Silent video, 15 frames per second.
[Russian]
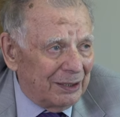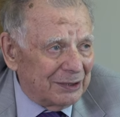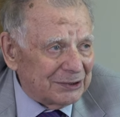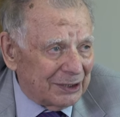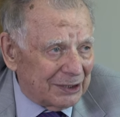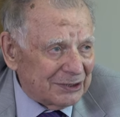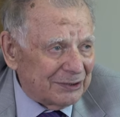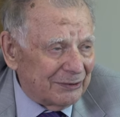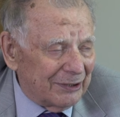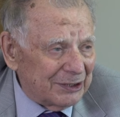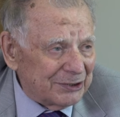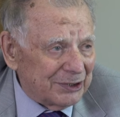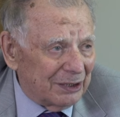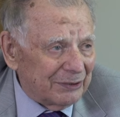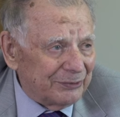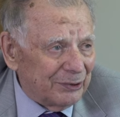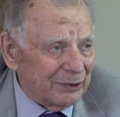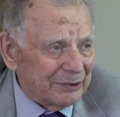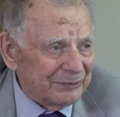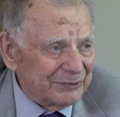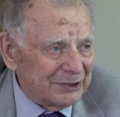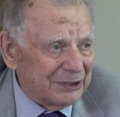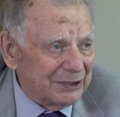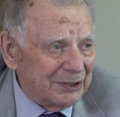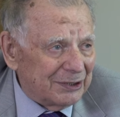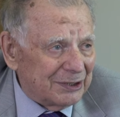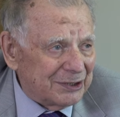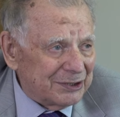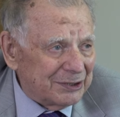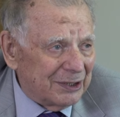Жарас Иванович Алферов
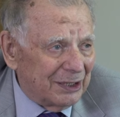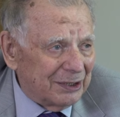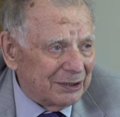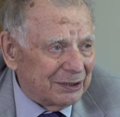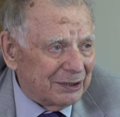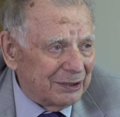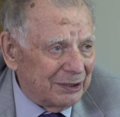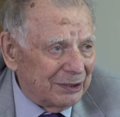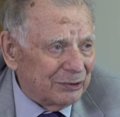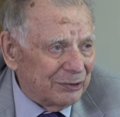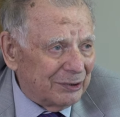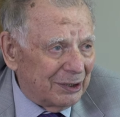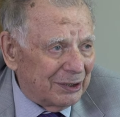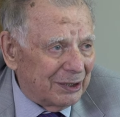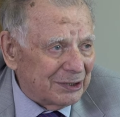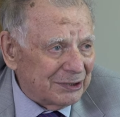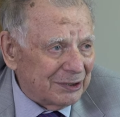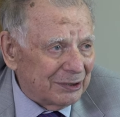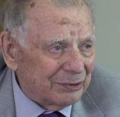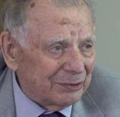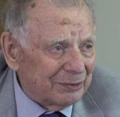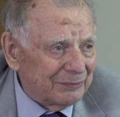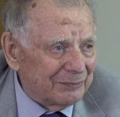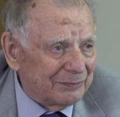сидит и читает книгу или газету.